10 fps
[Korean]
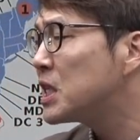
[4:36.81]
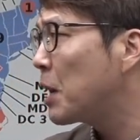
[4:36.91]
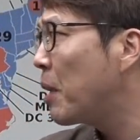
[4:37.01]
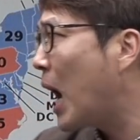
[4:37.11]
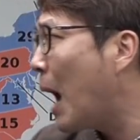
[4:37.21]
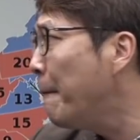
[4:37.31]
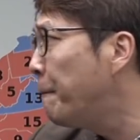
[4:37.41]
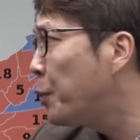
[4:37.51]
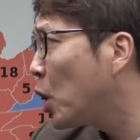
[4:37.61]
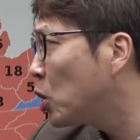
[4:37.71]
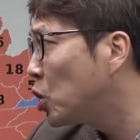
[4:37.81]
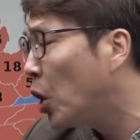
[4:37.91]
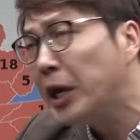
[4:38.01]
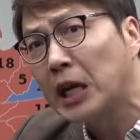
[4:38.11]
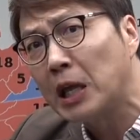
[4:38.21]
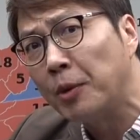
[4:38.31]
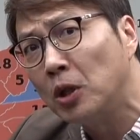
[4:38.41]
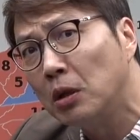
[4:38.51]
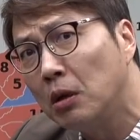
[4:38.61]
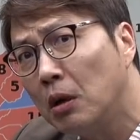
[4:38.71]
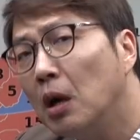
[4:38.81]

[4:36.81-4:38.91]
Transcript: 사람이 한 표라도 더 있게 되면